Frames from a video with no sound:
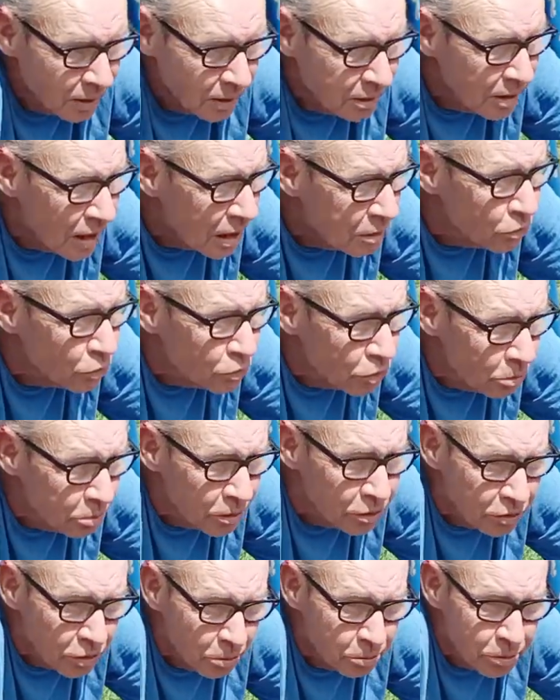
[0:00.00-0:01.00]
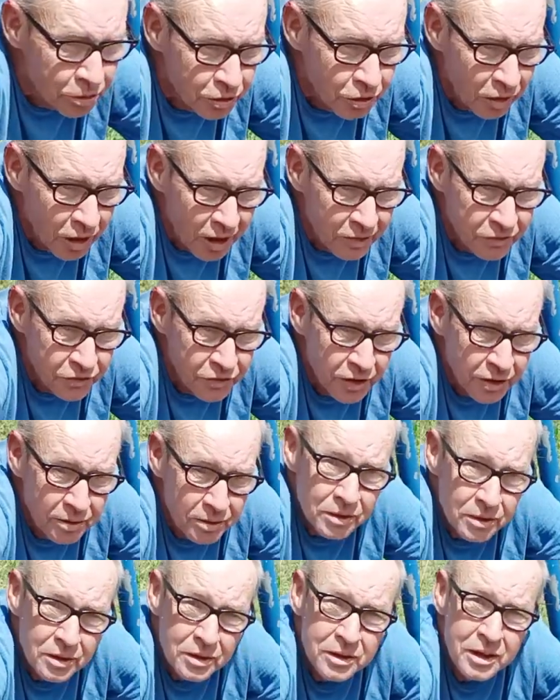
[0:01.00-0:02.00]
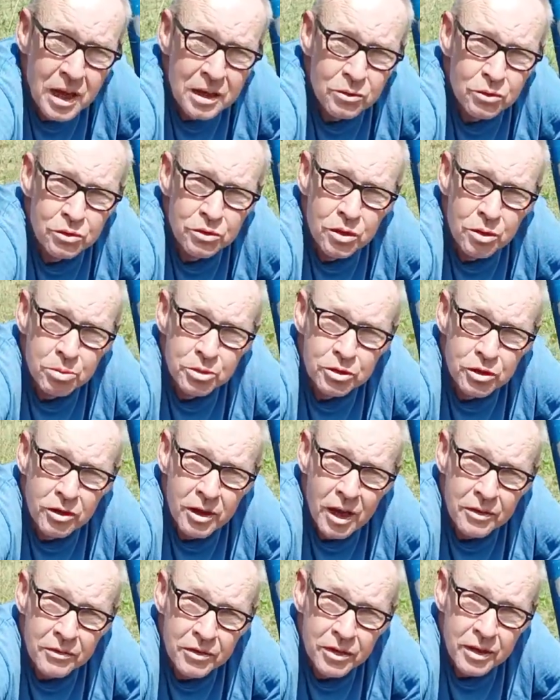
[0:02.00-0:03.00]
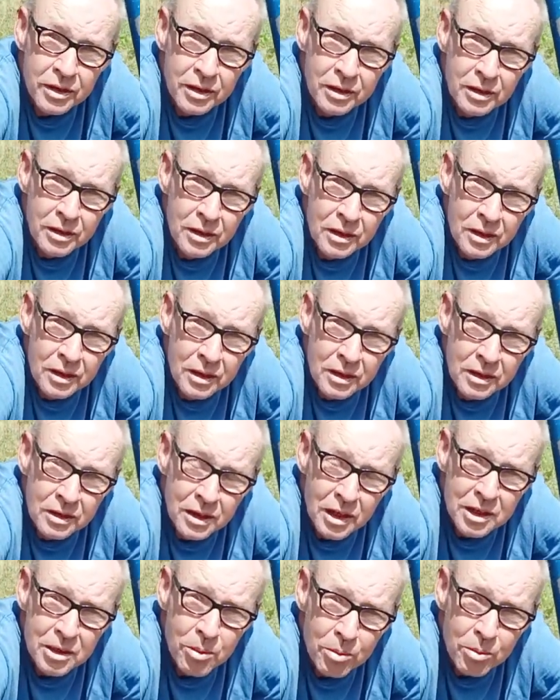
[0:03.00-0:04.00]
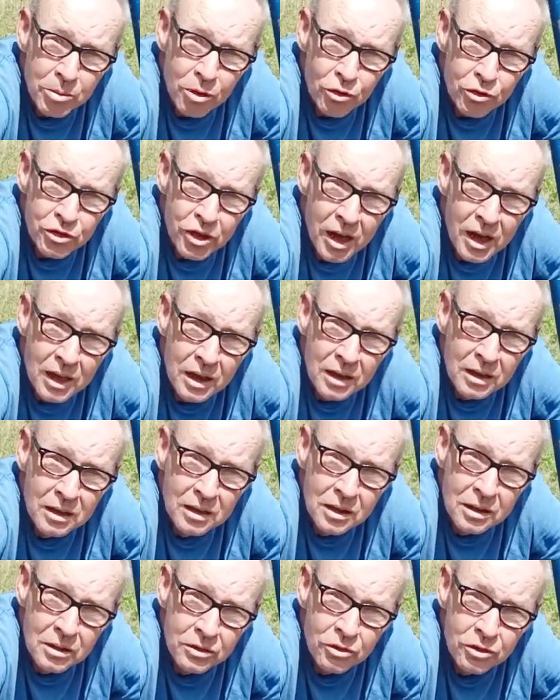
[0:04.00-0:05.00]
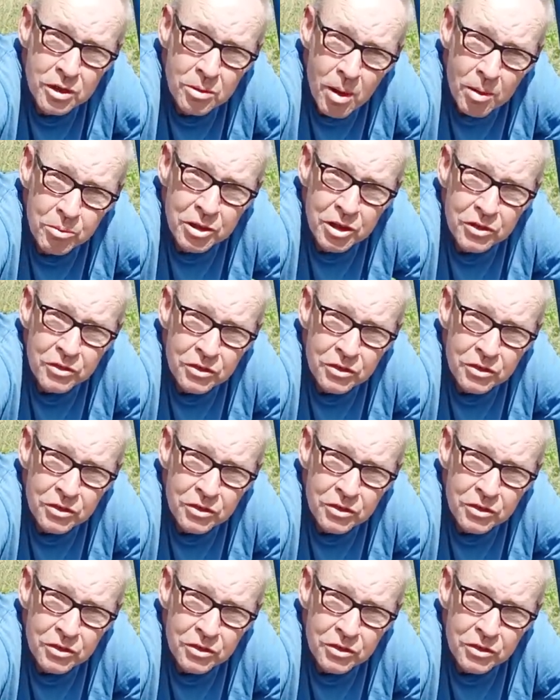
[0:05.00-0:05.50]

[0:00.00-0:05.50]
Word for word: jak tu sobie zrobić kolację? Jak tu zrobić kolację? Ja nie mam noża, no nie mam nic.